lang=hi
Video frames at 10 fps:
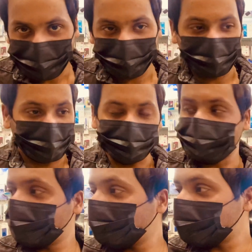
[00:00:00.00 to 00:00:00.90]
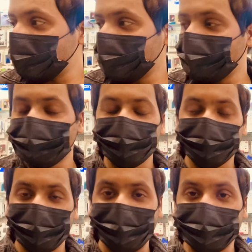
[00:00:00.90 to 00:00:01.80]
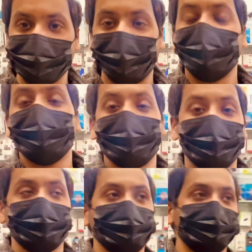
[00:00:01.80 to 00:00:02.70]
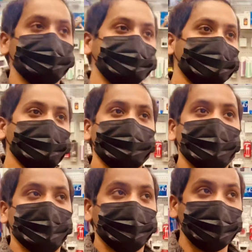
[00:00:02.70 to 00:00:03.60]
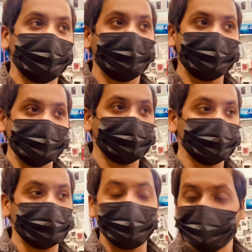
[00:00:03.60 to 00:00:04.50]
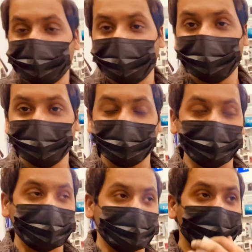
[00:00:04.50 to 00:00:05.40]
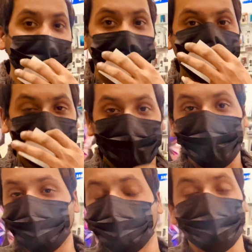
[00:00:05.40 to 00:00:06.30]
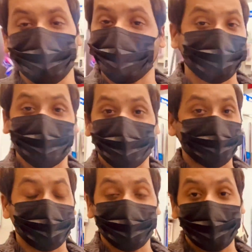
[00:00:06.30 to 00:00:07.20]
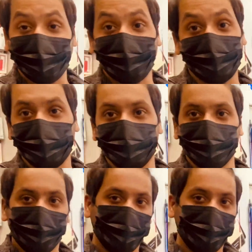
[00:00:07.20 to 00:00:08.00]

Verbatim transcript: में गाइस वीडियो अच्छी लगी होगी तो लाइक चैनल पे नहीं हो तो सब्सक्राइब मिलते हैं गाइस अपन लोग नेक्स्ट वीडियो में तब तक के लिए अपना ख्याल रखो टेक केयर बाय लव यू